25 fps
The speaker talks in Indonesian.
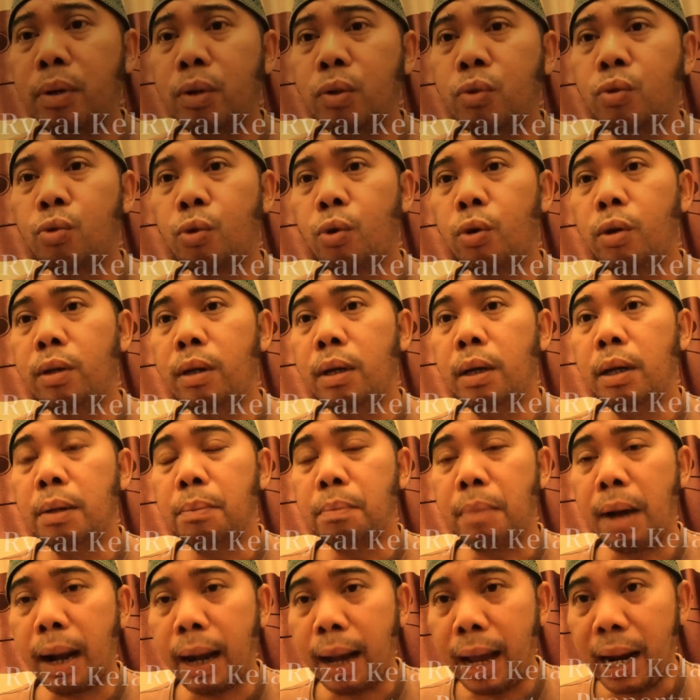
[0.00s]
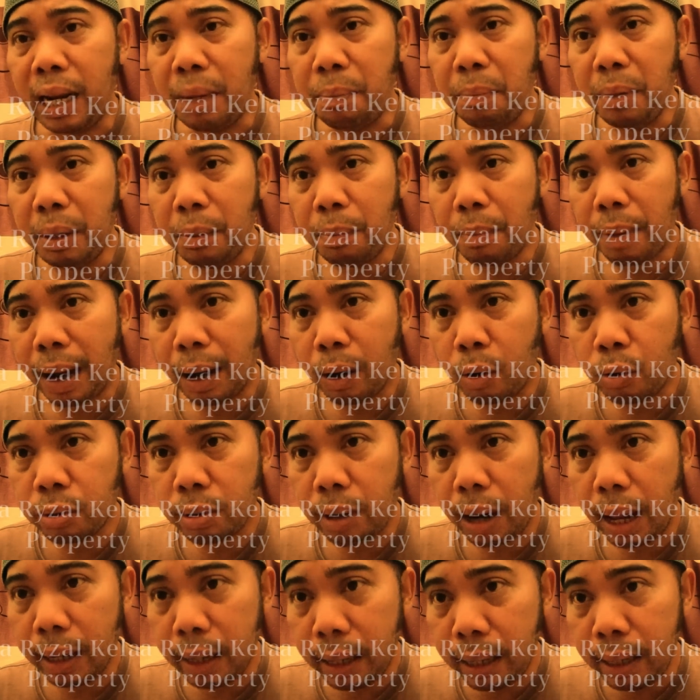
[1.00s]
mengurut, maka lebih
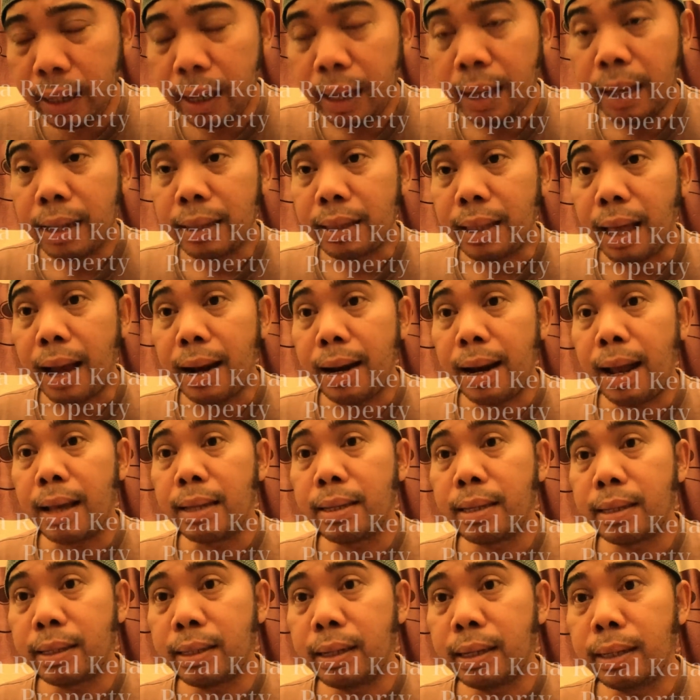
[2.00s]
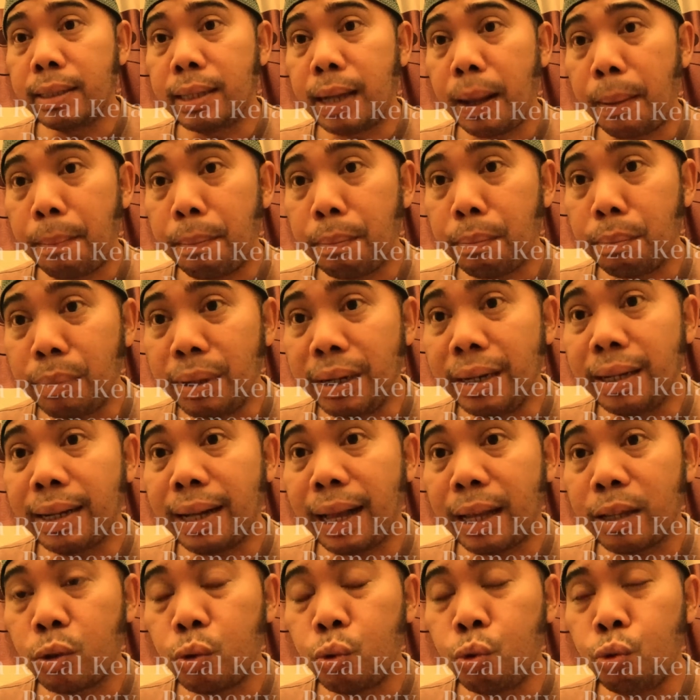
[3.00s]
bagus lagi tanah segenggam
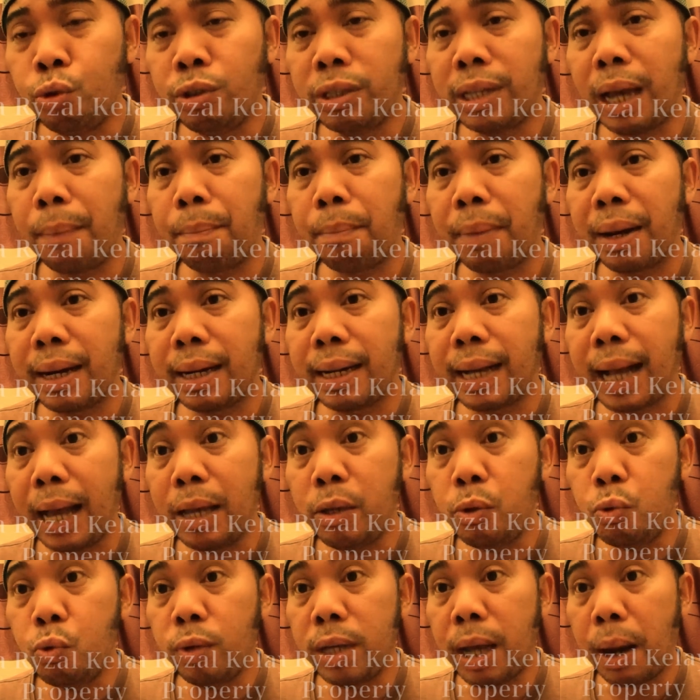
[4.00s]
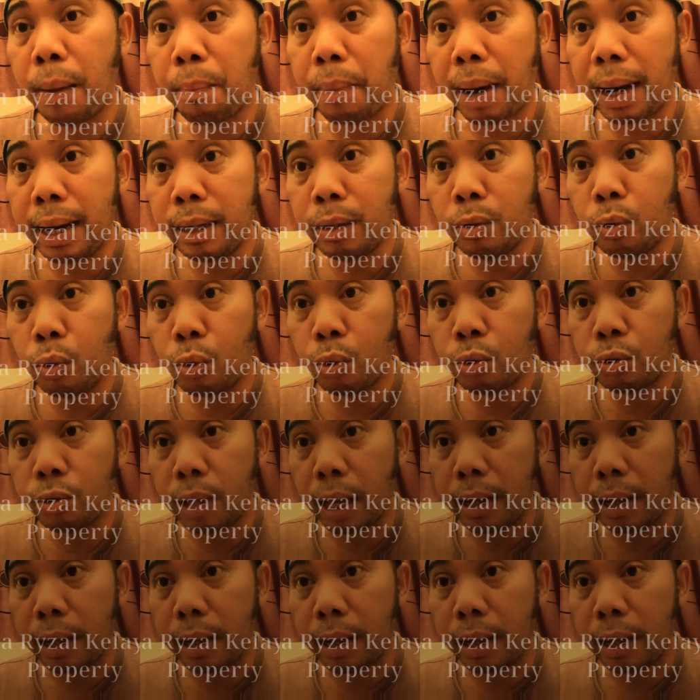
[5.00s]
bekas hujaman kayu yang paling lurus